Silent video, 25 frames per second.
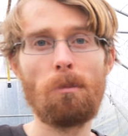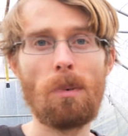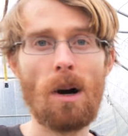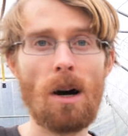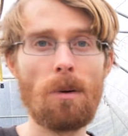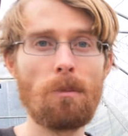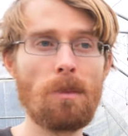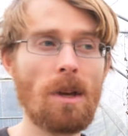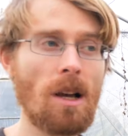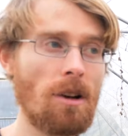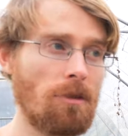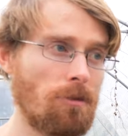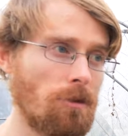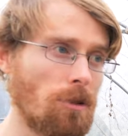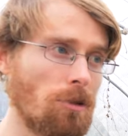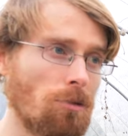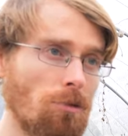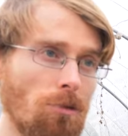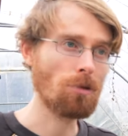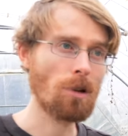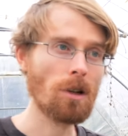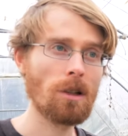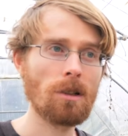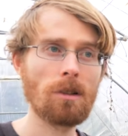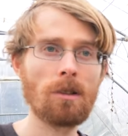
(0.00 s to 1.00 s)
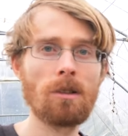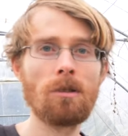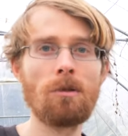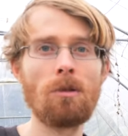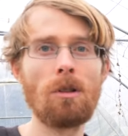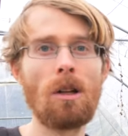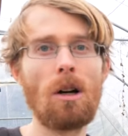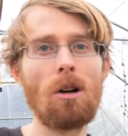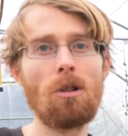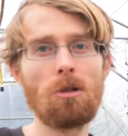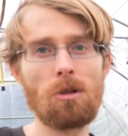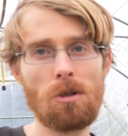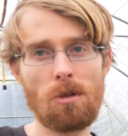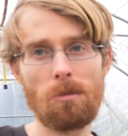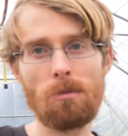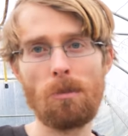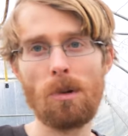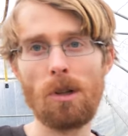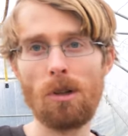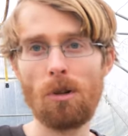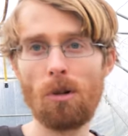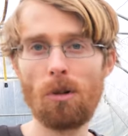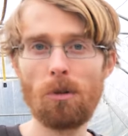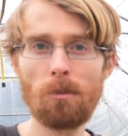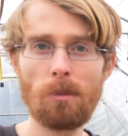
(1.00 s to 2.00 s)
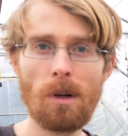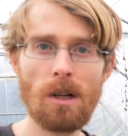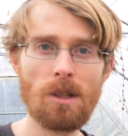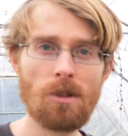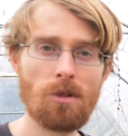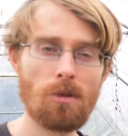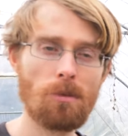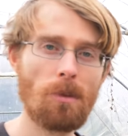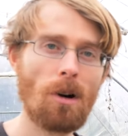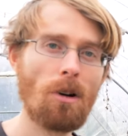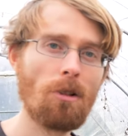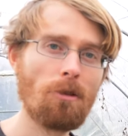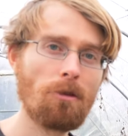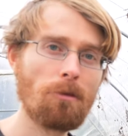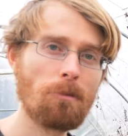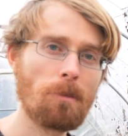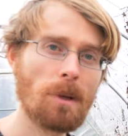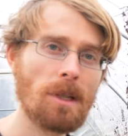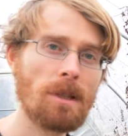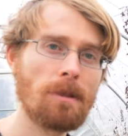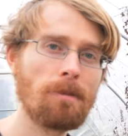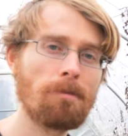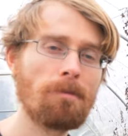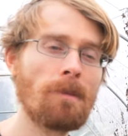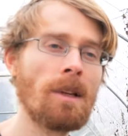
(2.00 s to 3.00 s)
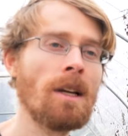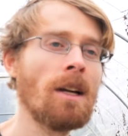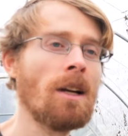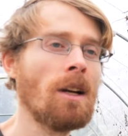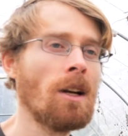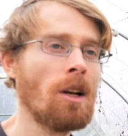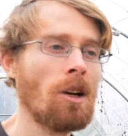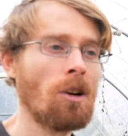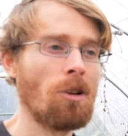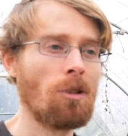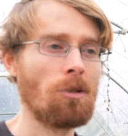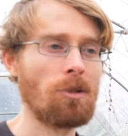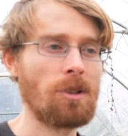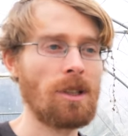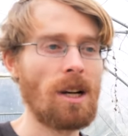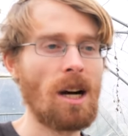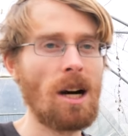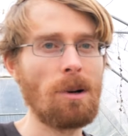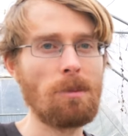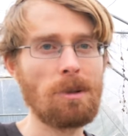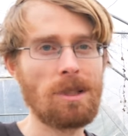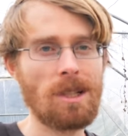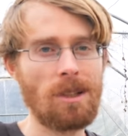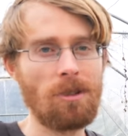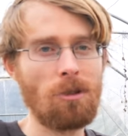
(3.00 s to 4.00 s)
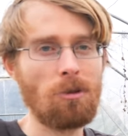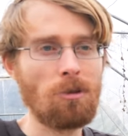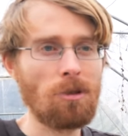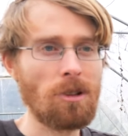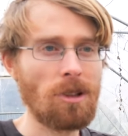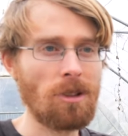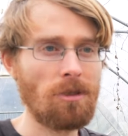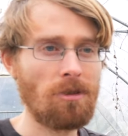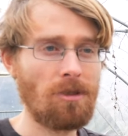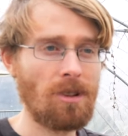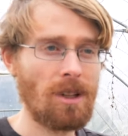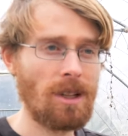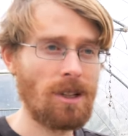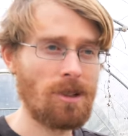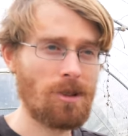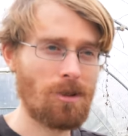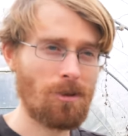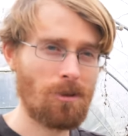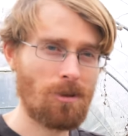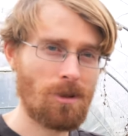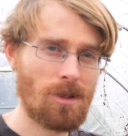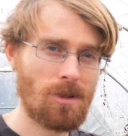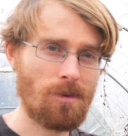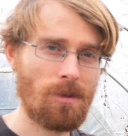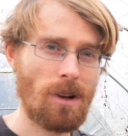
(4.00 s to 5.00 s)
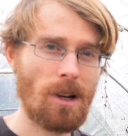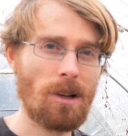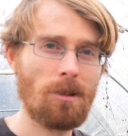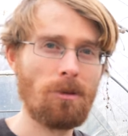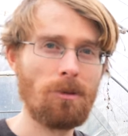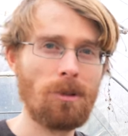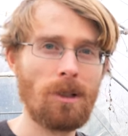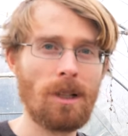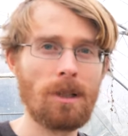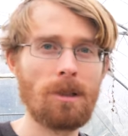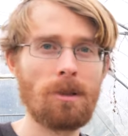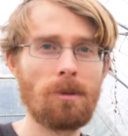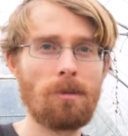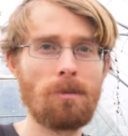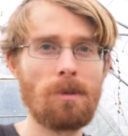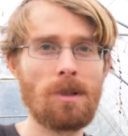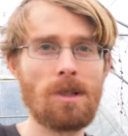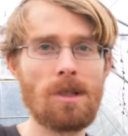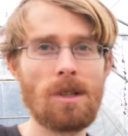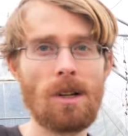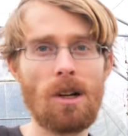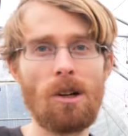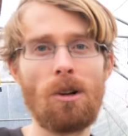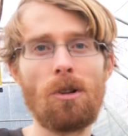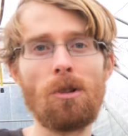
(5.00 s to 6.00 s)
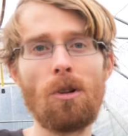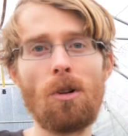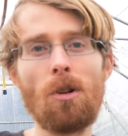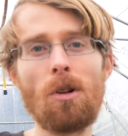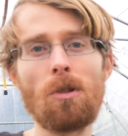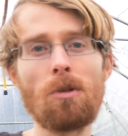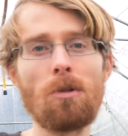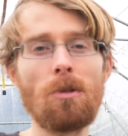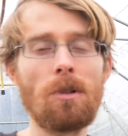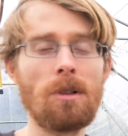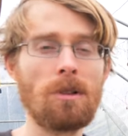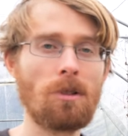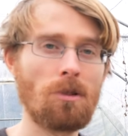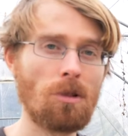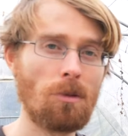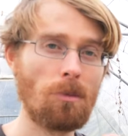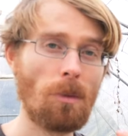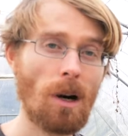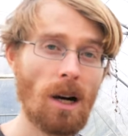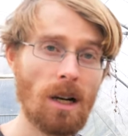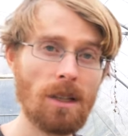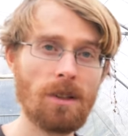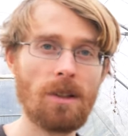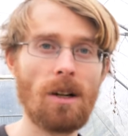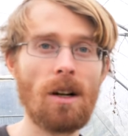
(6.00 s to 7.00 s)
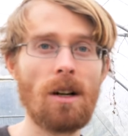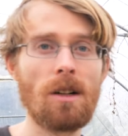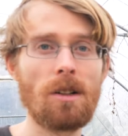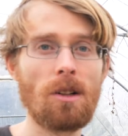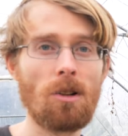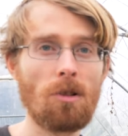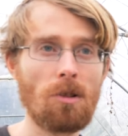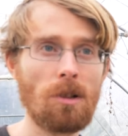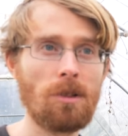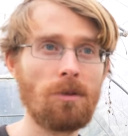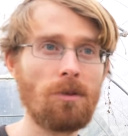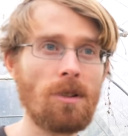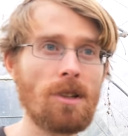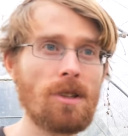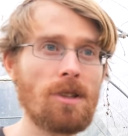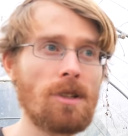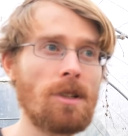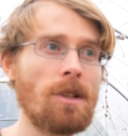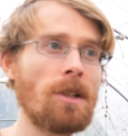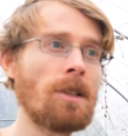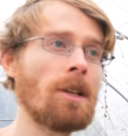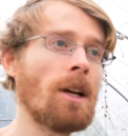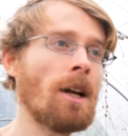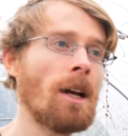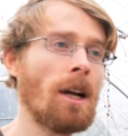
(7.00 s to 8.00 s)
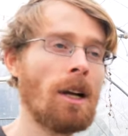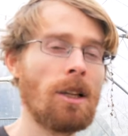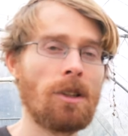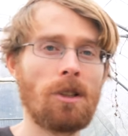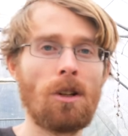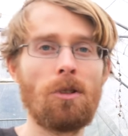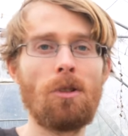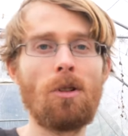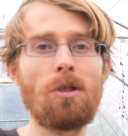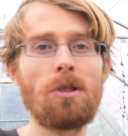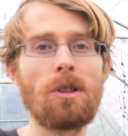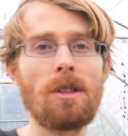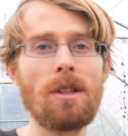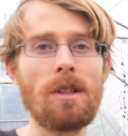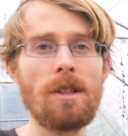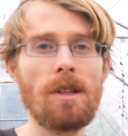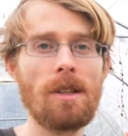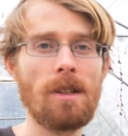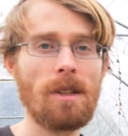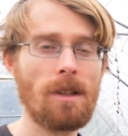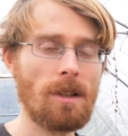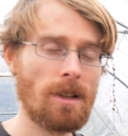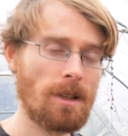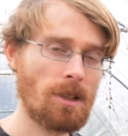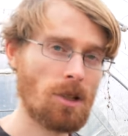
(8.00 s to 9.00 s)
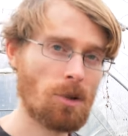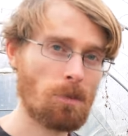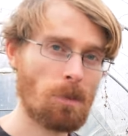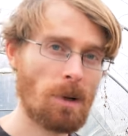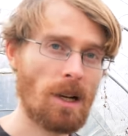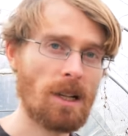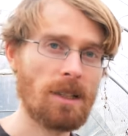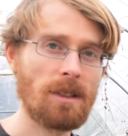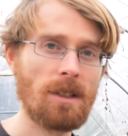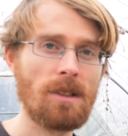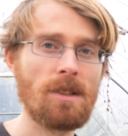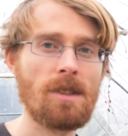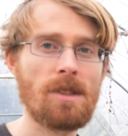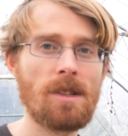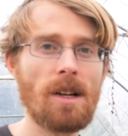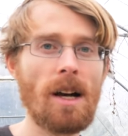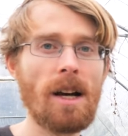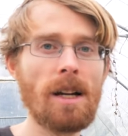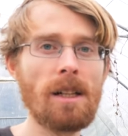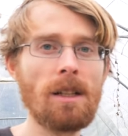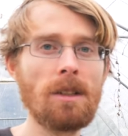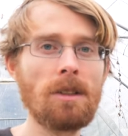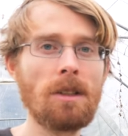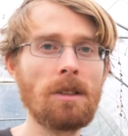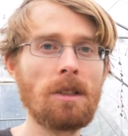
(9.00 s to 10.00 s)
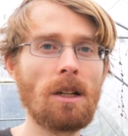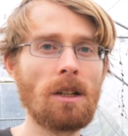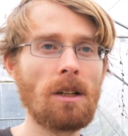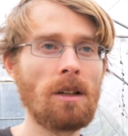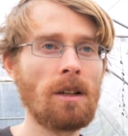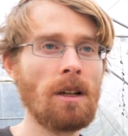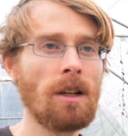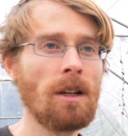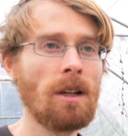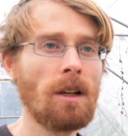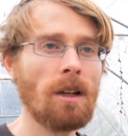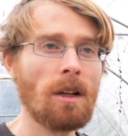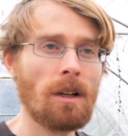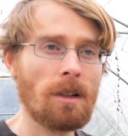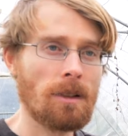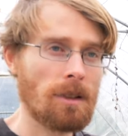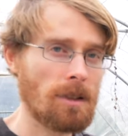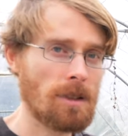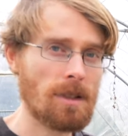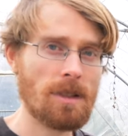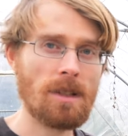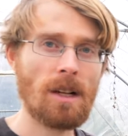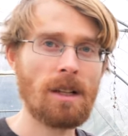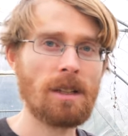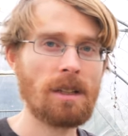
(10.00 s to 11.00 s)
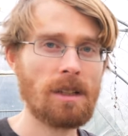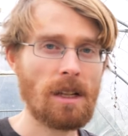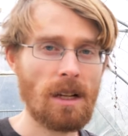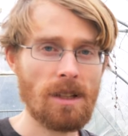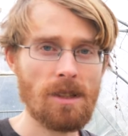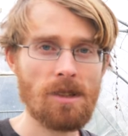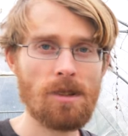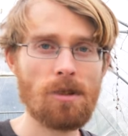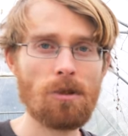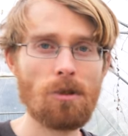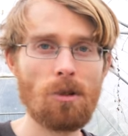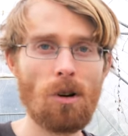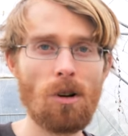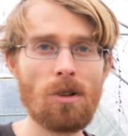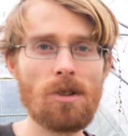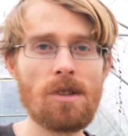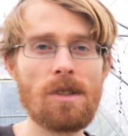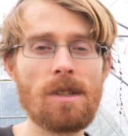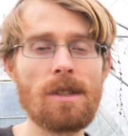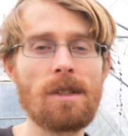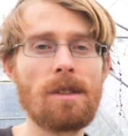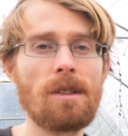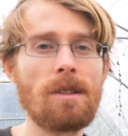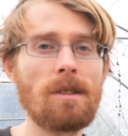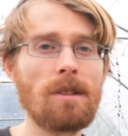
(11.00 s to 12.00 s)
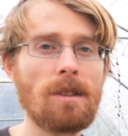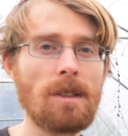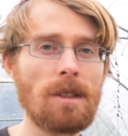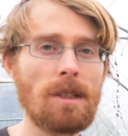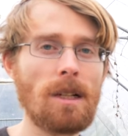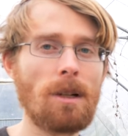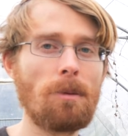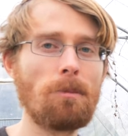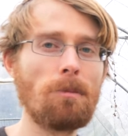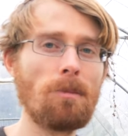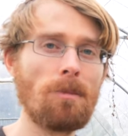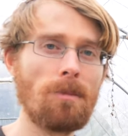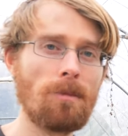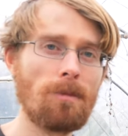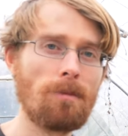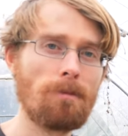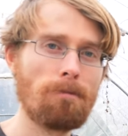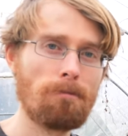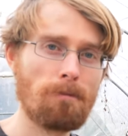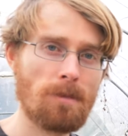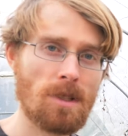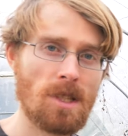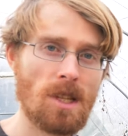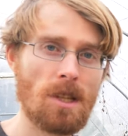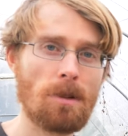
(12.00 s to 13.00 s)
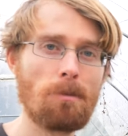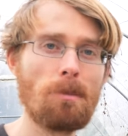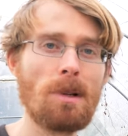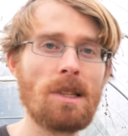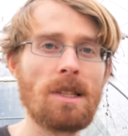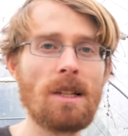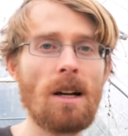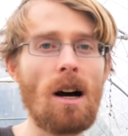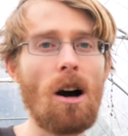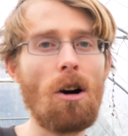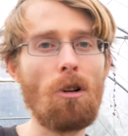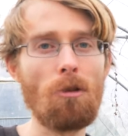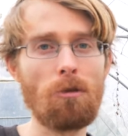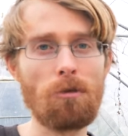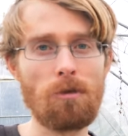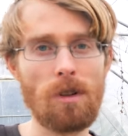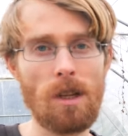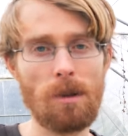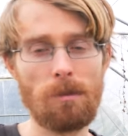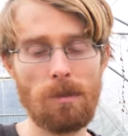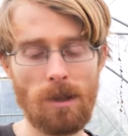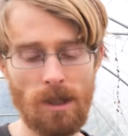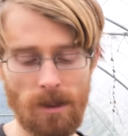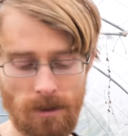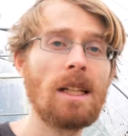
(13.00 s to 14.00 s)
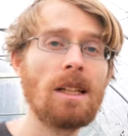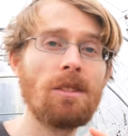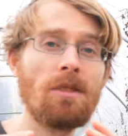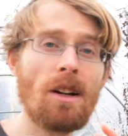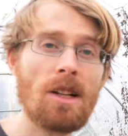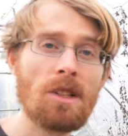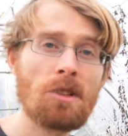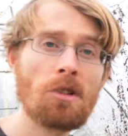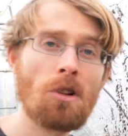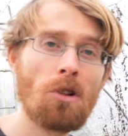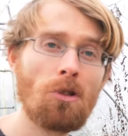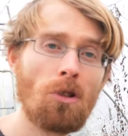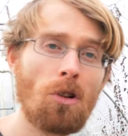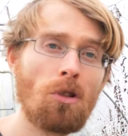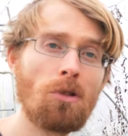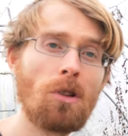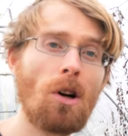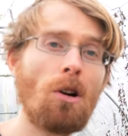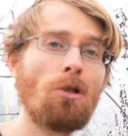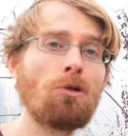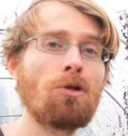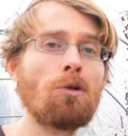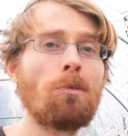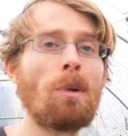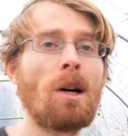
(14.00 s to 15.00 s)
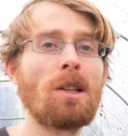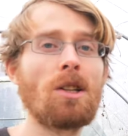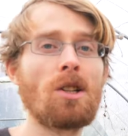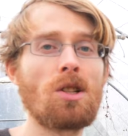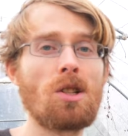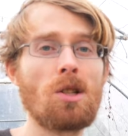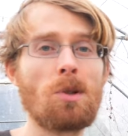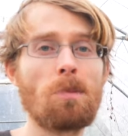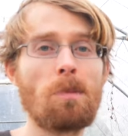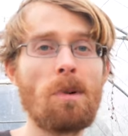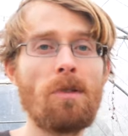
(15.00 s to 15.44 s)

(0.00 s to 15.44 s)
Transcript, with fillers: ein paar mehr für Gurken oder auch zum Melonen mal zum Aufbinden und da habe ich dann ungefähr so 200 bis 300 Euro in Tomatenhaken auch investiert. Dann noch die entsprechenden Seile, die da sind halt die ganzen Kosten, die da sich mit aufleppern. Eventuell noch ein automatisches